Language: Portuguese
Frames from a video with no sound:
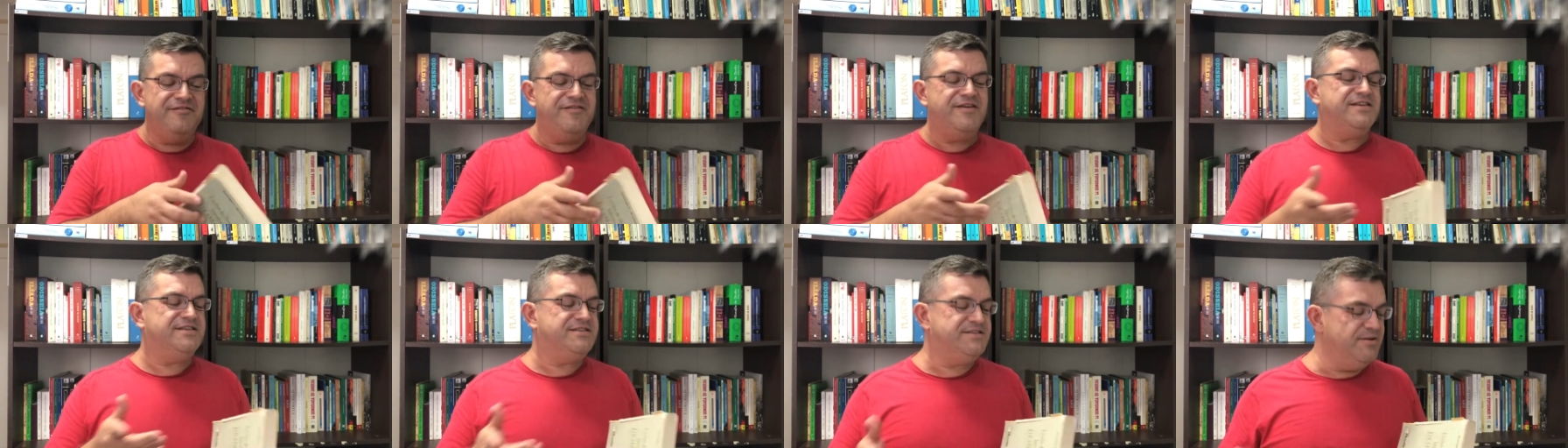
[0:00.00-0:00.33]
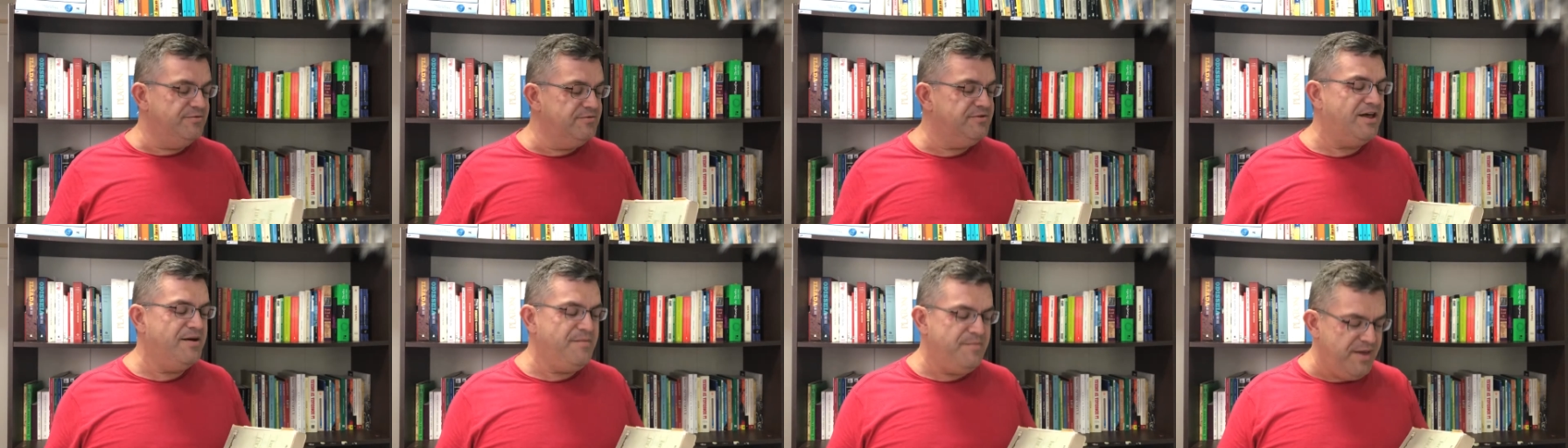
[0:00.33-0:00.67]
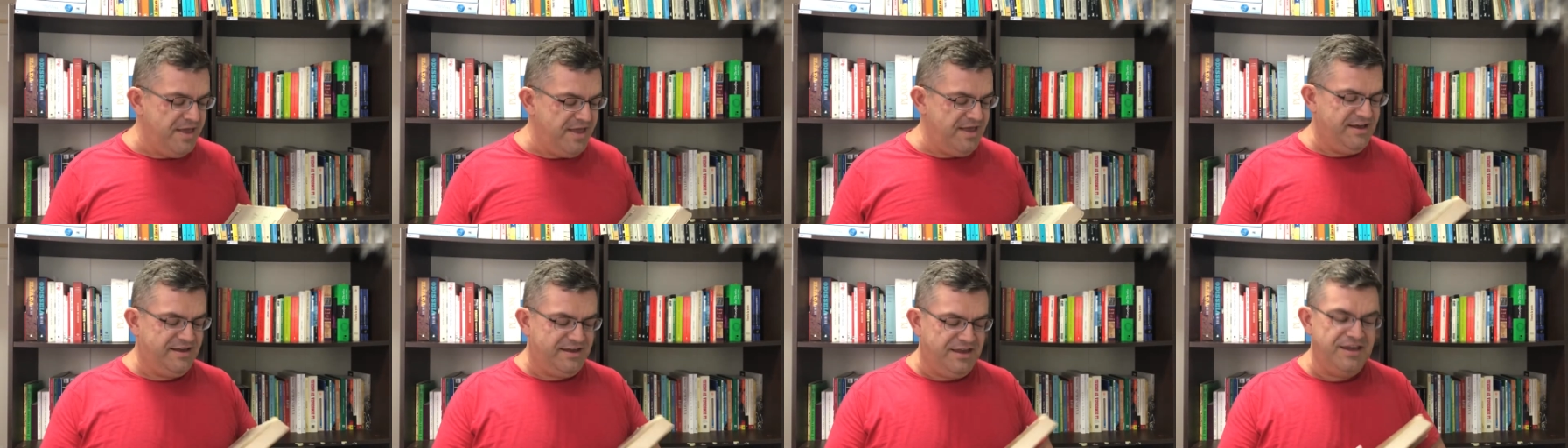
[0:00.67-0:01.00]
versão
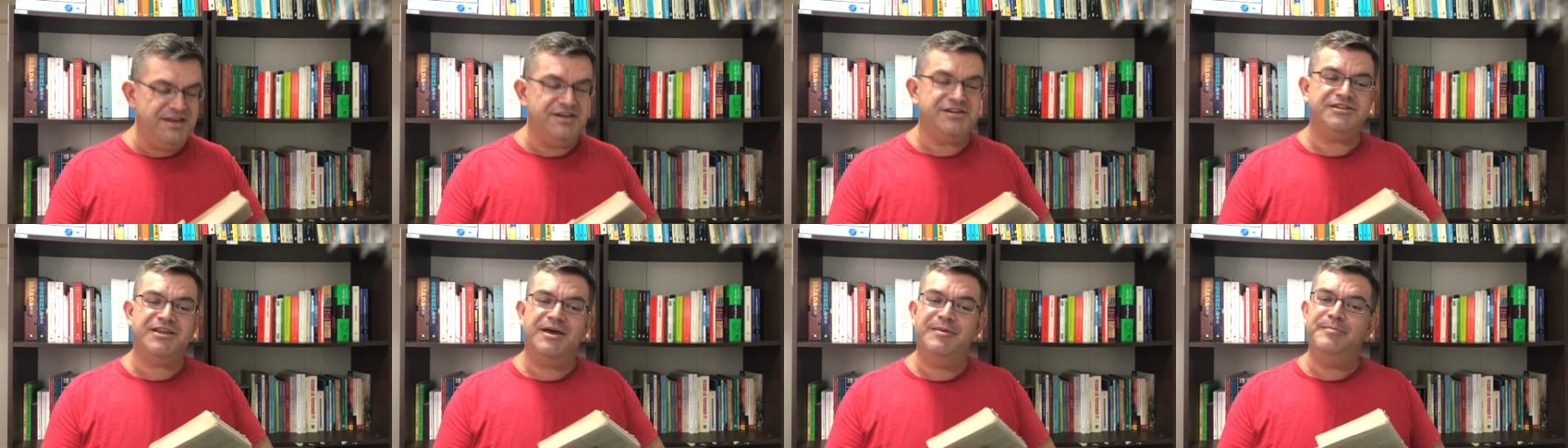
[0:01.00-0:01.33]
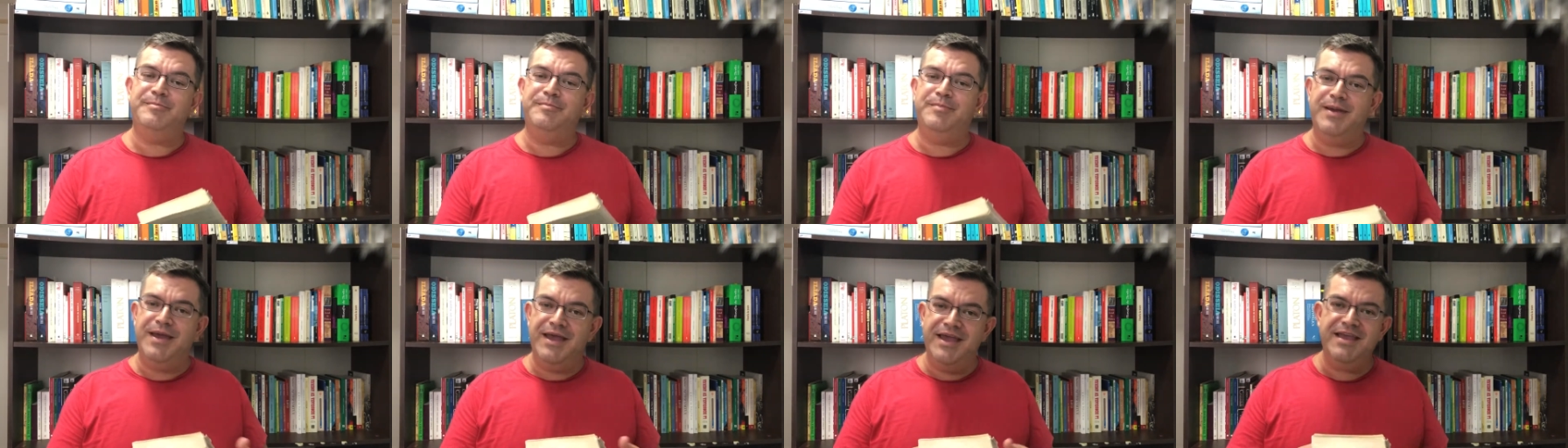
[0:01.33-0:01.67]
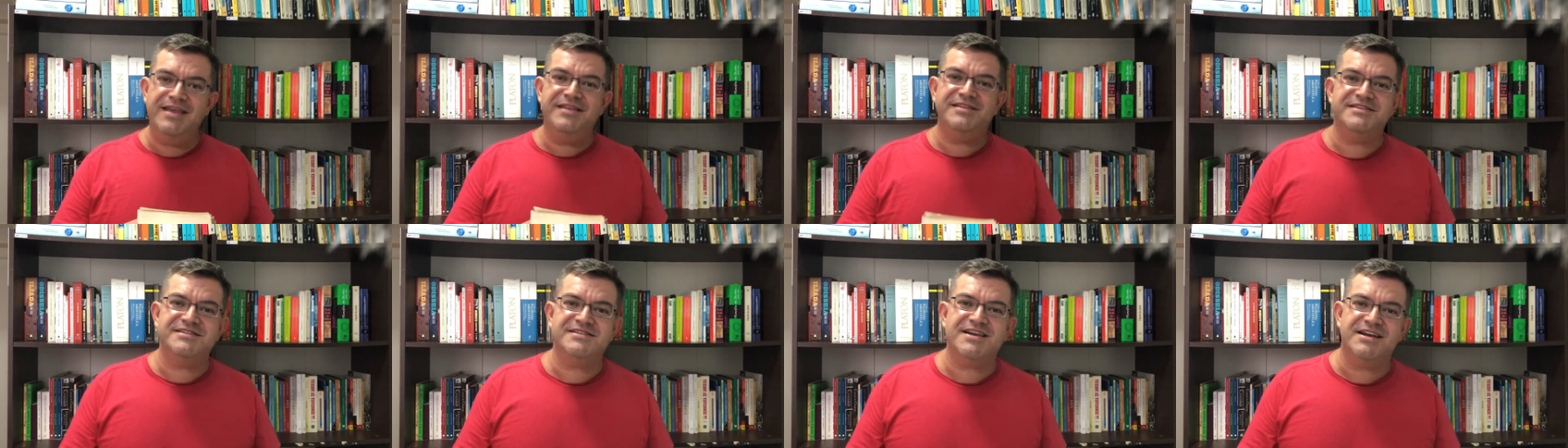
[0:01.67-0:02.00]
também aqui está
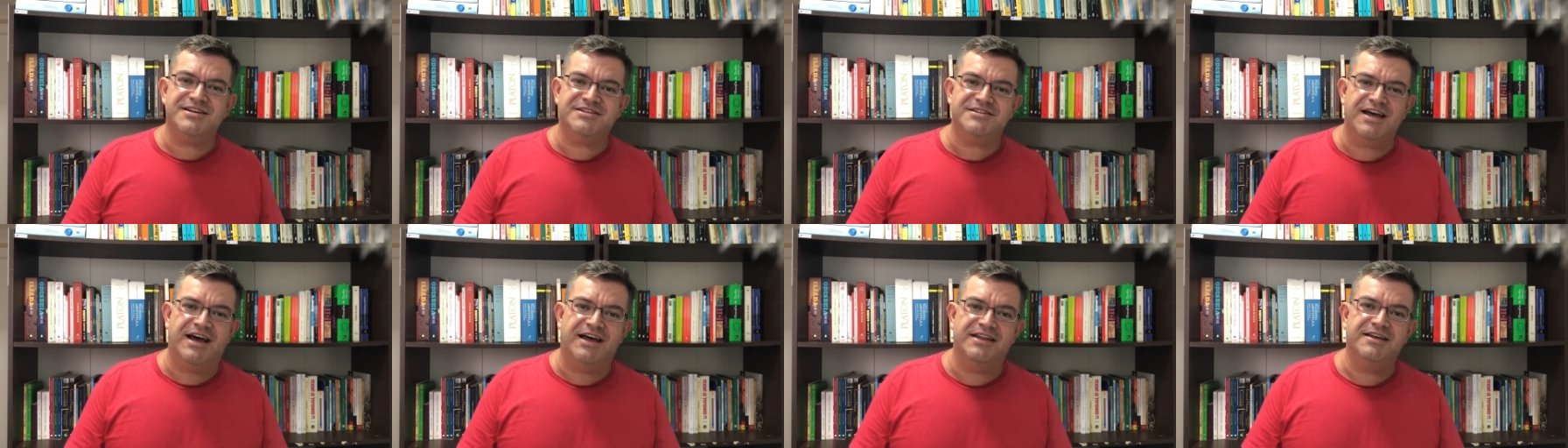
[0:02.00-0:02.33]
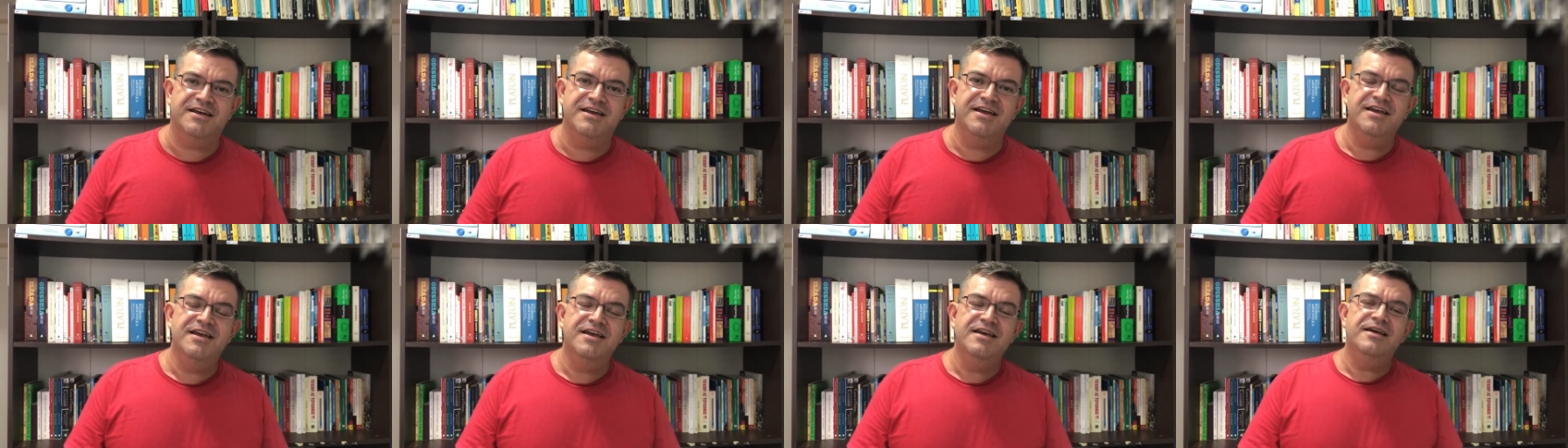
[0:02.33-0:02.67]
bem desgastada,